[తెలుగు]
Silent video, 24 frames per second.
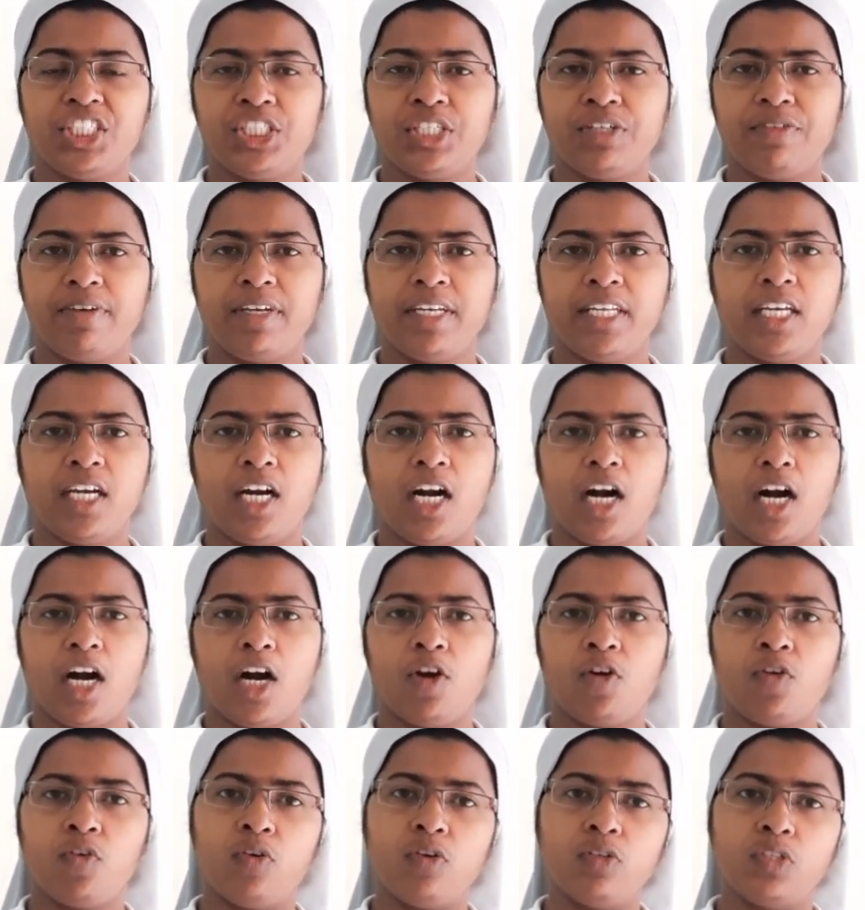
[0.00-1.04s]
చివరి
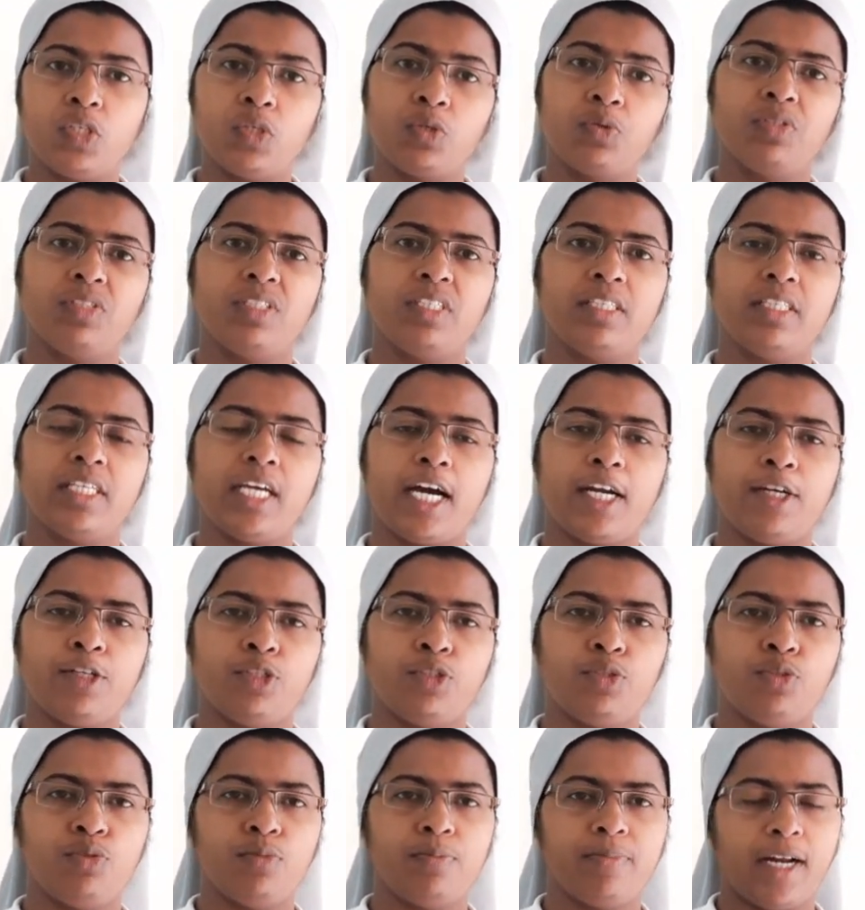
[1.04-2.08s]
ఆరు రోజుల గురించి
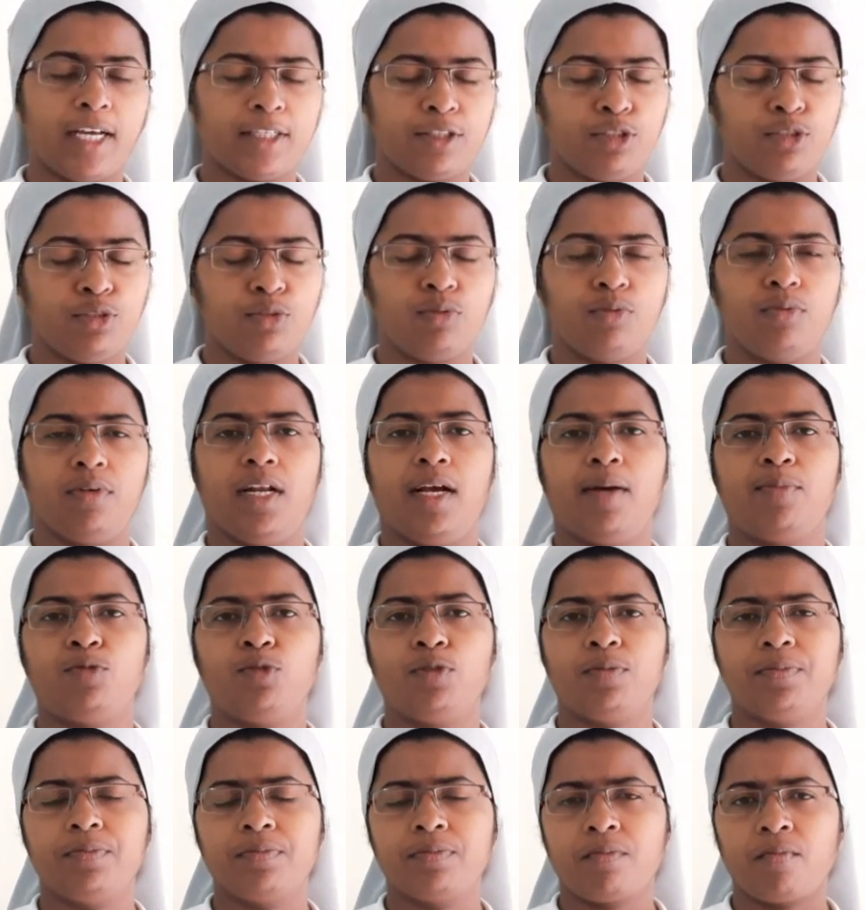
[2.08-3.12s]
ధ్యానిస్తూ ప్రార్థిస్తున్నాము